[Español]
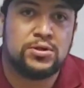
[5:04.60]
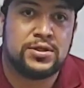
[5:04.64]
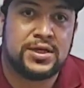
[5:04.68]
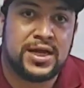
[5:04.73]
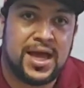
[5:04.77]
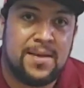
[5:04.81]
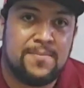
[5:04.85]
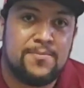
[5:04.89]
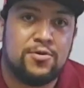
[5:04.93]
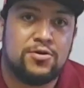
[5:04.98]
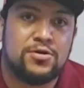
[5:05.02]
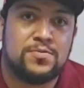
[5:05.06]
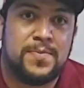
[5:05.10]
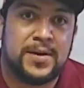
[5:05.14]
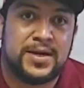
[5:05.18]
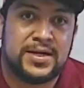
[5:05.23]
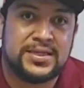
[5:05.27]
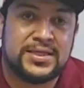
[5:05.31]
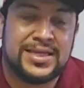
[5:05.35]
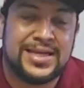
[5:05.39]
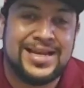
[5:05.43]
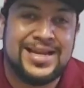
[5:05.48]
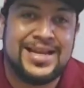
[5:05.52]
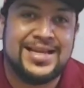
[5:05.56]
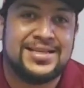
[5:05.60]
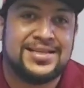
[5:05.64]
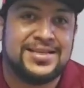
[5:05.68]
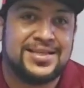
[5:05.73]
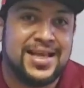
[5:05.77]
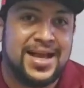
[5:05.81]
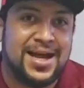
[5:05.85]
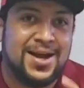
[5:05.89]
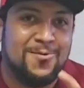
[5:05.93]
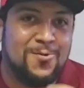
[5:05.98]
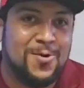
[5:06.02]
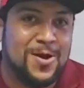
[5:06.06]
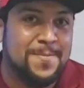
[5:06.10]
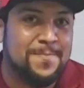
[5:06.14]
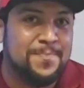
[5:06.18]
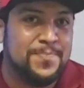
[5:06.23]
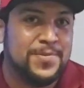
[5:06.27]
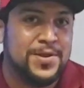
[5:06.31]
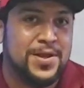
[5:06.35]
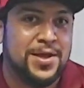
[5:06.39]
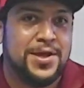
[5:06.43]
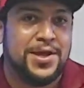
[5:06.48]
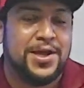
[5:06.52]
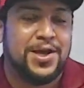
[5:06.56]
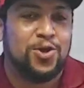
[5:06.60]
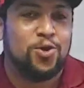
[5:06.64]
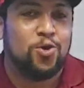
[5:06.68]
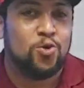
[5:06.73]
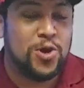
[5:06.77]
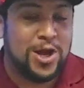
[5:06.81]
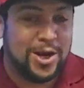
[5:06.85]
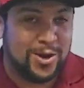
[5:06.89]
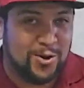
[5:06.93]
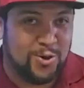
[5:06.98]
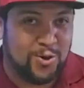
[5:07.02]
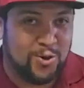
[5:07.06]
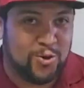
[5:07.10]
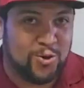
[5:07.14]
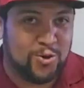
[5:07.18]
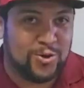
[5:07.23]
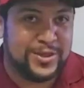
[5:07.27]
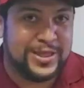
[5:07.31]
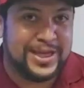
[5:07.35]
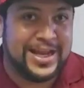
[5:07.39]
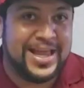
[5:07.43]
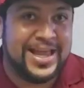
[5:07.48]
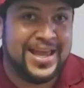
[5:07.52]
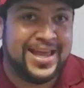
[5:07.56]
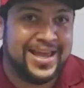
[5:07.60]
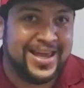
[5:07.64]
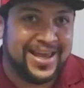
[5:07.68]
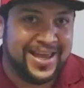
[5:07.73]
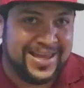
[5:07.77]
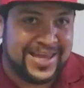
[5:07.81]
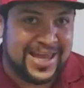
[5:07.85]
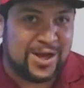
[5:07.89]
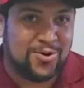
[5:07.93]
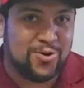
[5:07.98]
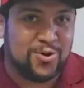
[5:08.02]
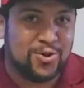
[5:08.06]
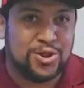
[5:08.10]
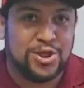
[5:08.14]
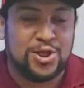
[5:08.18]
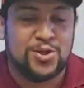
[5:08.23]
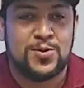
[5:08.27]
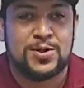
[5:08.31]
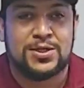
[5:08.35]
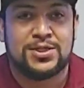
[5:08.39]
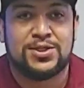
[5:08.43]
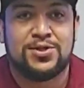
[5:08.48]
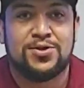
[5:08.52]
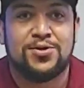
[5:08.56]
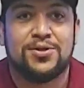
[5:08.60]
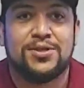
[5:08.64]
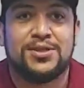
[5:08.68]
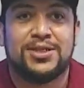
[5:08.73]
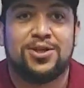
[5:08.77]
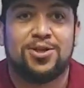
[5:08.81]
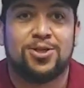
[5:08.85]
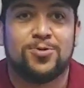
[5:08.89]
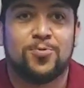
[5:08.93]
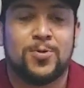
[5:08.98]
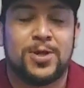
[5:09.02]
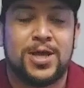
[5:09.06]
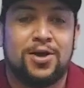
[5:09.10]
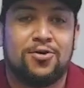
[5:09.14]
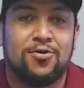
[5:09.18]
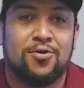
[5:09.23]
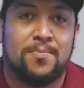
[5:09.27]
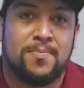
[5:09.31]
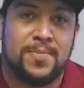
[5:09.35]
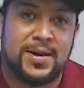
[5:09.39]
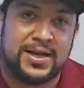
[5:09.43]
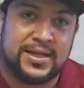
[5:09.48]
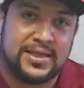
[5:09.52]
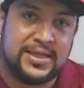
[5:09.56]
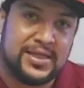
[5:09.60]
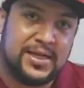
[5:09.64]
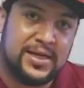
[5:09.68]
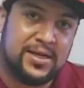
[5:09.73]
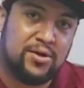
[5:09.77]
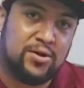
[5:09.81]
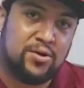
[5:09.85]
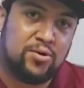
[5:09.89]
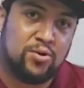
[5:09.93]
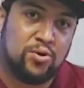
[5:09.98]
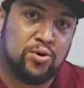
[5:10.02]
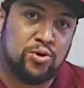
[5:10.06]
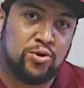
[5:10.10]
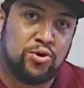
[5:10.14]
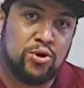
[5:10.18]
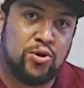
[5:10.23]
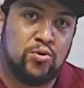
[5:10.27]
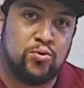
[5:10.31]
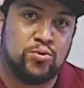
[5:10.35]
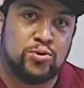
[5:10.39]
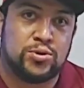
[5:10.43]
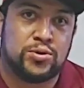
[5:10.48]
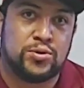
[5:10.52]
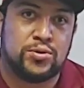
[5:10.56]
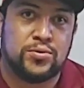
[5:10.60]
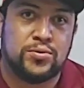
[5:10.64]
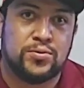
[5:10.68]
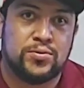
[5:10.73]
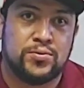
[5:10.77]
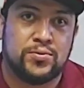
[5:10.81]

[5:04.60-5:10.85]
los cambios parciales de agua, yo ya lo encontré y a continuación se los voy a compartir con todo gusto.